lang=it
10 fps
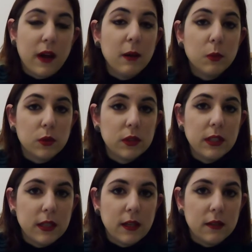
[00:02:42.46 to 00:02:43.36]
la fa
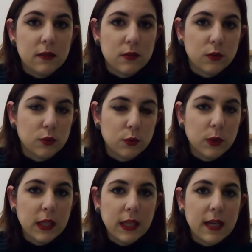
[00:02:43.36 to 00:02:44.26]
abortire
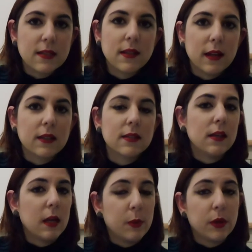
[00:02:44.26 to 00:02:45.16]
sotto sua richiesta,
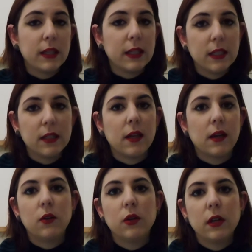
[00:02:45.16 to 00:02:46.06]
anche se all'epoca in
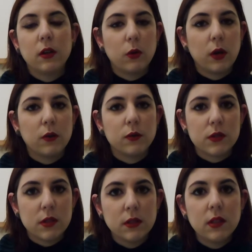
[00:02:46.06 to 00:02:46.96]
Inghilterra non era
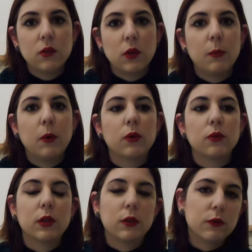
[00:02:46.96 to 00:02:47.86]
ancora consentito
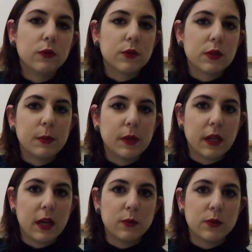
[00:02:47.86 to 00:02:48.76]
l'aborto che non
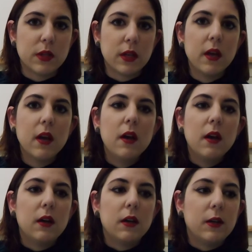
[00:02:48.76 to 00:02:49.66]
fosse per
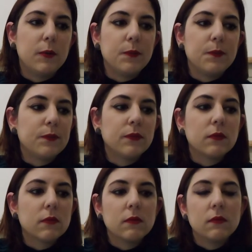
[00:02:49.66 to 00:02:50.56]
cause
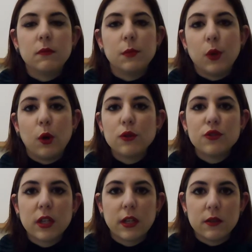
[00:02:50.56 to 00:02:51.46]
ehm,
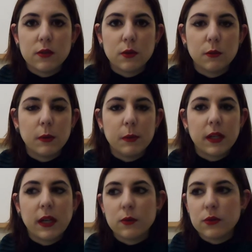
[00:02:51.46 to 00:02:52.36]
biologiche,
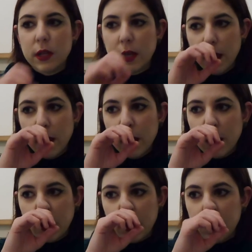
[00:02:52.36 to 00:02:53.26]
insomma per cause,
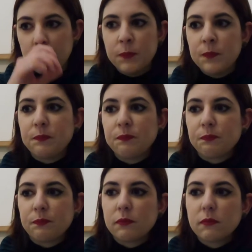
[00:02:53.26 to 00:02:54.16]

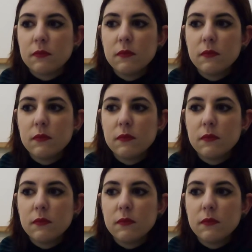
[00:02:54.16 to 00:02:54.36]
ehm,